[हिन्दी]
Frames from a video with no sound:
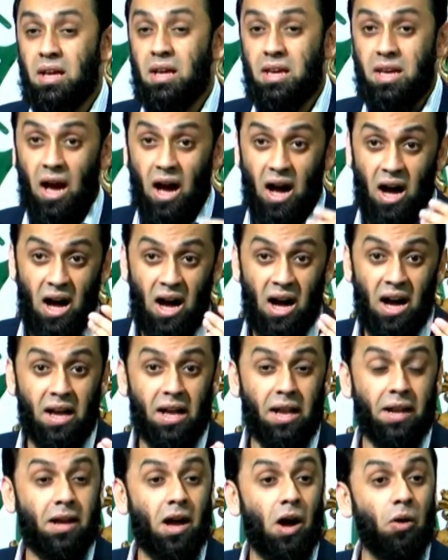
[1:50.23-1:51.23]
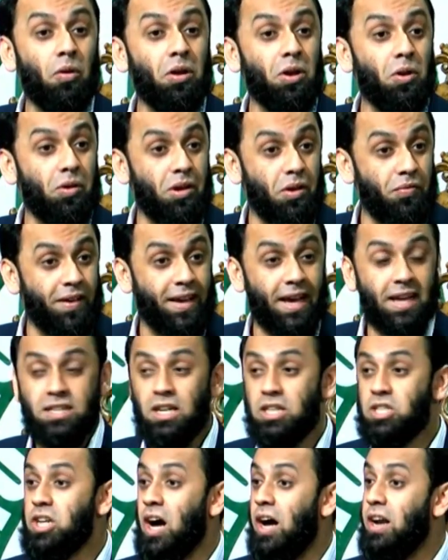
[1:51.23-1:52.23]
क्या इनका कोई
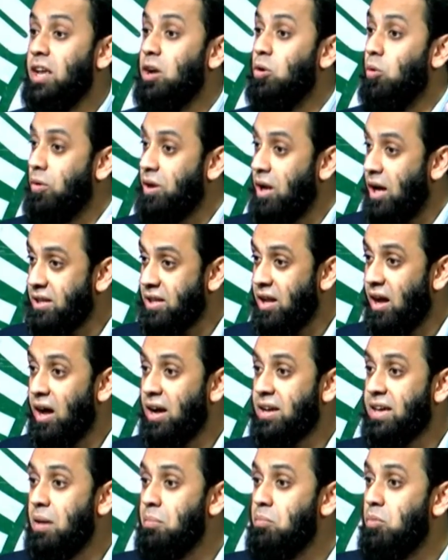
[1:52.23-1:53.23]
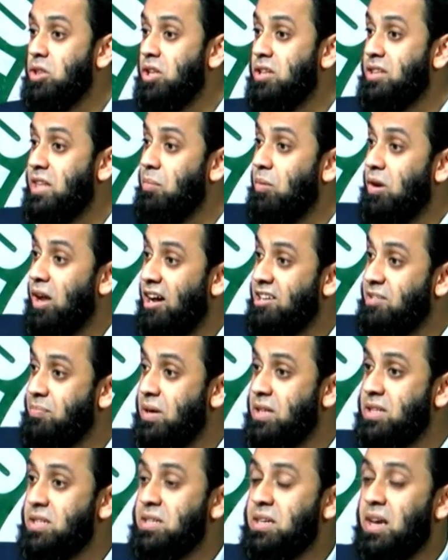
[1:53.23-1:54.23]
नोटिफिकेशन जारी होना था कि मुद्दत
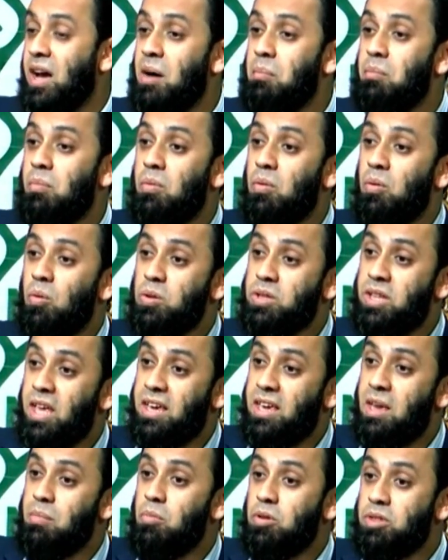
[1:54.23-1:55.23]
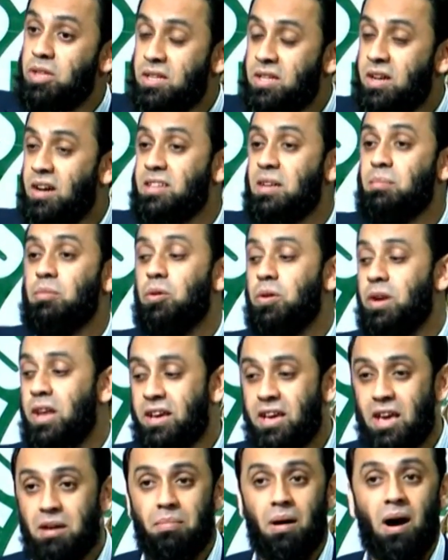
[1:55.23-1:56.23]
मुलाजमत या अहदे की मुद्दत ख़त्म होने
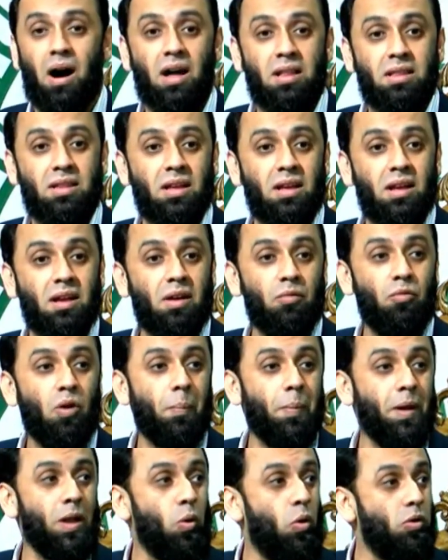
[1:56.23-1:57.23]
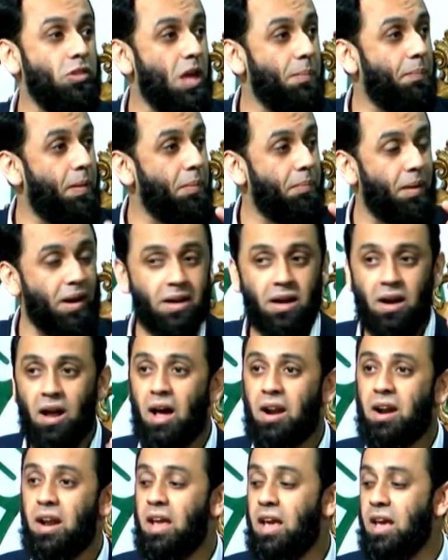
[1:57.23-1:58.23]
के बाद वो अपने अहदे पर
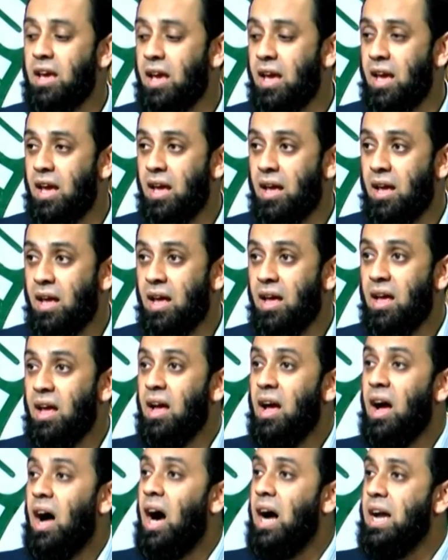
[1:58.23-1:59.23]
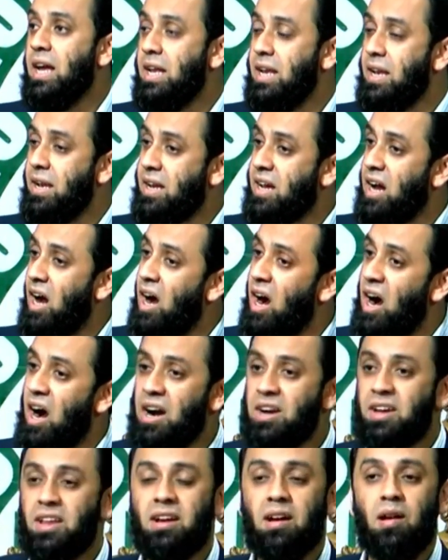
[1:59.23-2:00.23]
बरकरार रहेंगे आइन का
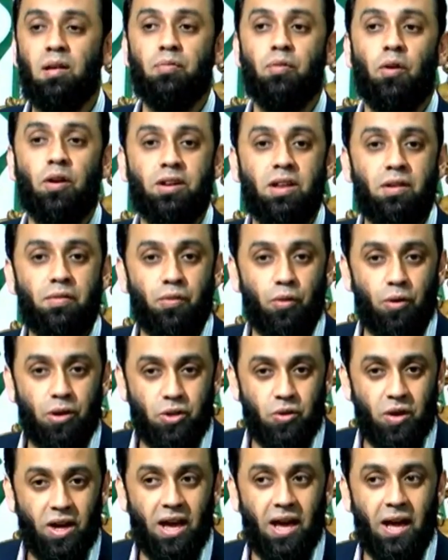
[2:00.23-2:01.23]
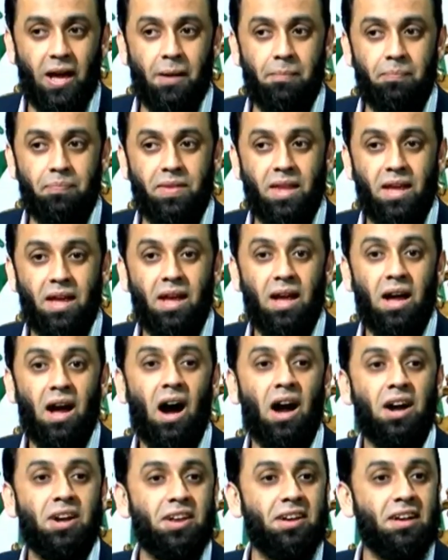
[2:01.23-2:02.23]
आर्टिकल 44 जो है
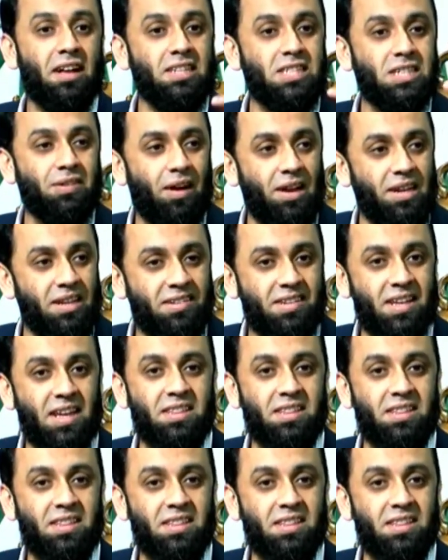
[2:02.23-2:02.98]
आर्टिकल 44 के